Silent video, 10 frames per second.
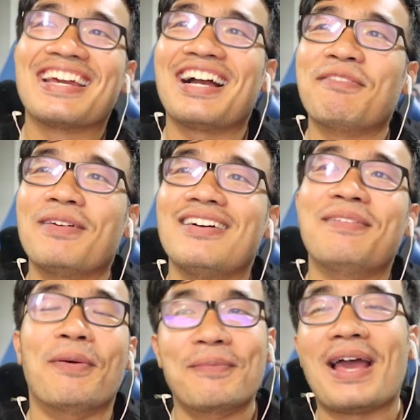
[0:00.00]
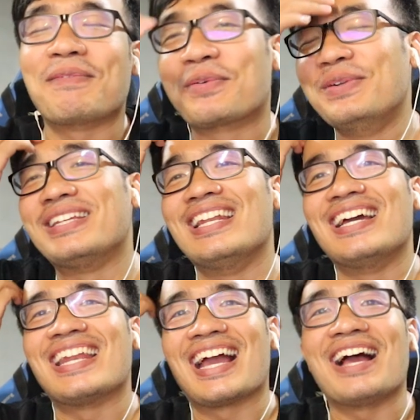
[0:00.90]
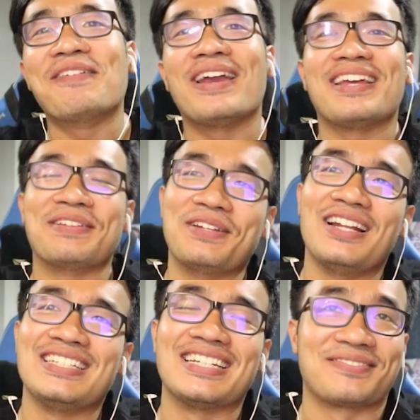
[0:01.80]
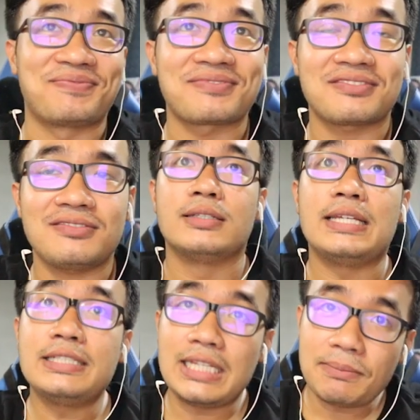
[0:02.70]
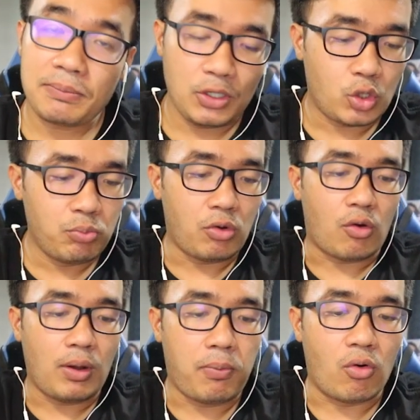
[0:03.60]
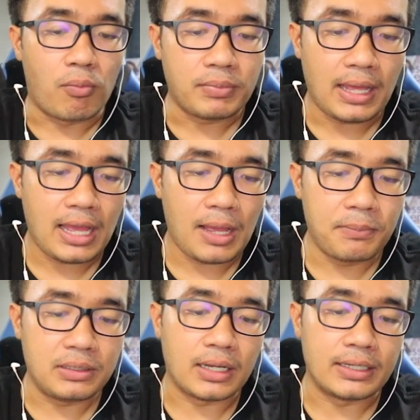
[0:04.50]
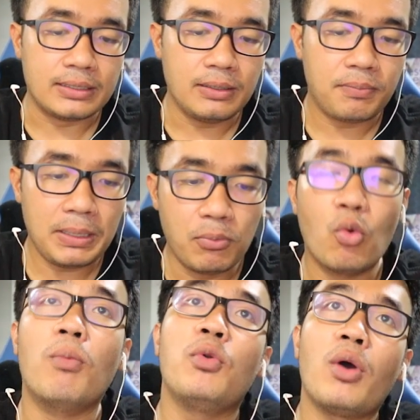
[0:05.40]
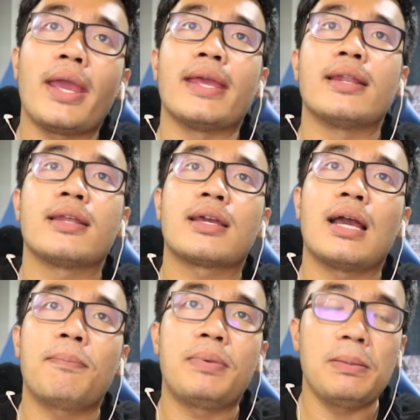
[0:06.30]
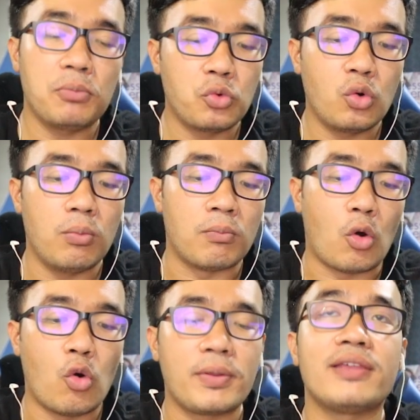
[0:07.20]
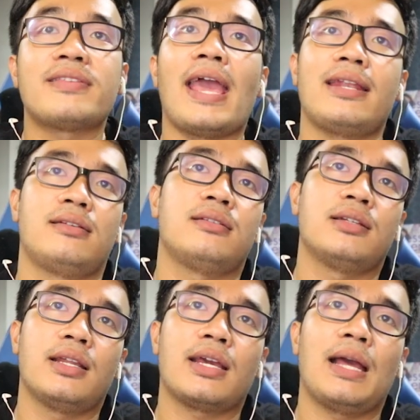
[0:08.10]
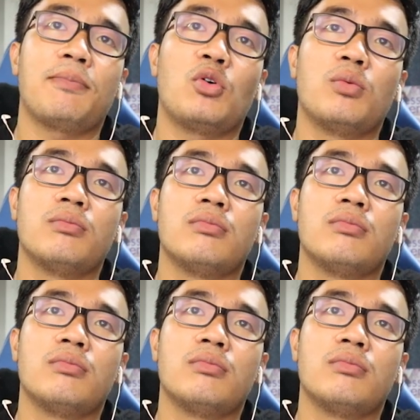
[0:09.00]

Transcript: นะครับเออผมหน้าเหมือนคุณเฉยเลยนะฮะแหมสุดยอดจริงจริง ๆ มันมีคนบอกว่าผมหน้าเหมือนพี่บูมด้วยนะครับ พี่บูม OPZ นะครับโอ